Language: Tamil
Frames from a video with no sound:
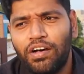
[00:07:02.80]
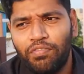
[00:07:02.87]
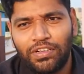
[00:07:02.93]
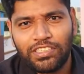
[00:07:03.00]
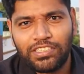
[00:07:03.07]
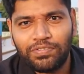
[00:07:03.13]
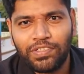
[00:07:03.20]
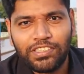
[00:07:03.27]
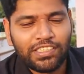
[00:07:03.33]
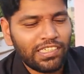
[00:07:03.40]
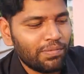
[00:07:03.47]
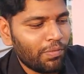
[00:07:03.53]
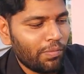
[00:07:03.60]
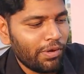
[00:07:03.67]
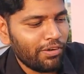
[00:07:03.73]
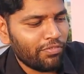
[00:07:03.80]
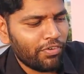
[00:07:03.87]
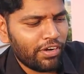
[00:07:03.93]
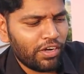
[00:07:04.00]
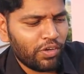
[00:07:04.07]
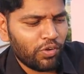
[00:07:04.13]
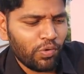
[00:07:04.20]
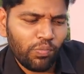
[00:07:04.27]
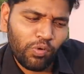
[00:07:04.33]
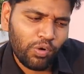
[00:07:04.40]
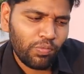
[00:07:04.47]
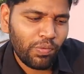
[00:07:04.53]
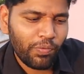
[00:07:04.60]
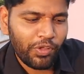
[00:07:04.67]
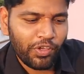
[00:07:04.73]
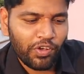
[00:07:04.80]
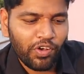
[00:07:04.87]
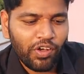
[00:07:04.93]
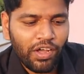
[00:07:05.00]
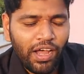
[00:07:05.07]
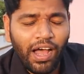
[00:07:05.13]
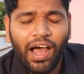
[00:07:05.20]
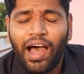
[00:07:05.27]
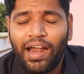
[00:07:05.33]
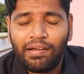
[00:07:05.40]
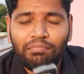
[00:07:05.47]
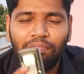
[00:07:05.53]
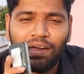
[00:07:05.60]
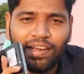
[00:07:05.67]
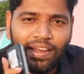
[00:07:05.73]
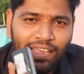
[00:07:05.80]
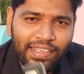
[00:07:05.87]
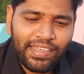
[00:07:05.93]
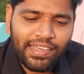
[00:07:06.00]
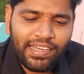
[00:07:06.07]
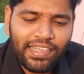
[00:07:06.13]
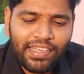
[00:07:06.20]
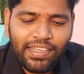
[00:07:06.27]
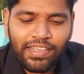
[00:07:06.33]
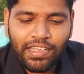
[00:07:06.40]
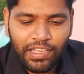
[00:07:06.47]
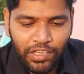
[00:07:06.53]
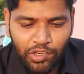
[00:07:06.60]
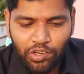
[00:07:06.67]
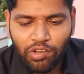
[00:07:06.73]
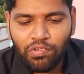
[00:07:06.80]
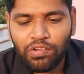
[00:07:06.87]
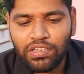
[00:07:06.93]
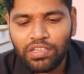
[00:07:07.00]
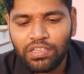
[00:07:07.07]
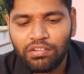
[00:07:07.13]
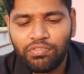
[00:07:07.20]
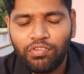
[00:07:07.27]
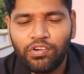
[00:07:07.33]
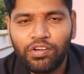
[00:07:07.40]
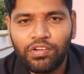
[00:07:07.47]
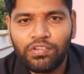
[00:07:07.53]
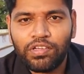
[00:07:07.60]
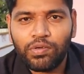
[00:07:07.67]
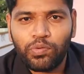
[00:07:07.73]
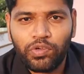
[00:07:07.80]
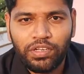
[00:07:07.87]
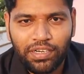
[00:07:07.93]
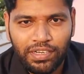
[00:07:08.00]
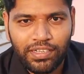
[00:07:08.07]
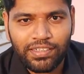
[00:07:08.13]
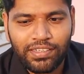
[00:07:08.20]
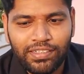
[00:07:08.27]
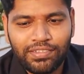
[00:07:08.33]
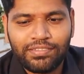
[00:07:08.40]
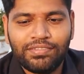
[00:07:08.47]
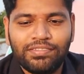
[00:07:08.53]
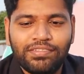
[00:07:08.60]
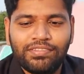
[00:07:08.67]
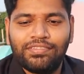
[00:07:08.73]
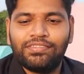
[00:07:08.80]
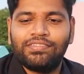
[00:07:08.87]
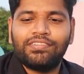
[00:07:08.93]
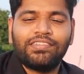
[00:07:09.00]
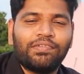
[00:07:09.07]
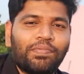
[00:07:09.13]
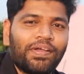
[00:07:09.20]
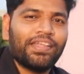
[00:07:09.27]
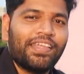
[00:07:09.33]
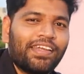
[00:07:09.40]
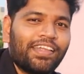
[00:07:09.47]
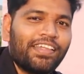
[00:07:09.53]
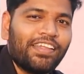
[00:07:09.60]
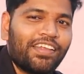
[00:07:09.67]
ஃபஸ்ட்டு ஃபஸ்ட்டு இந்த மொபைல் ஃபோன் எனக்கு ரொம்ப ரொம்ப பிடிக்கும் அண்ட் பை லக்கிலி இன்னும் வந்து இந்த ஃபோனுக்கு வந்து உயிர் இருக்குது பார்த்தீங்கன்னா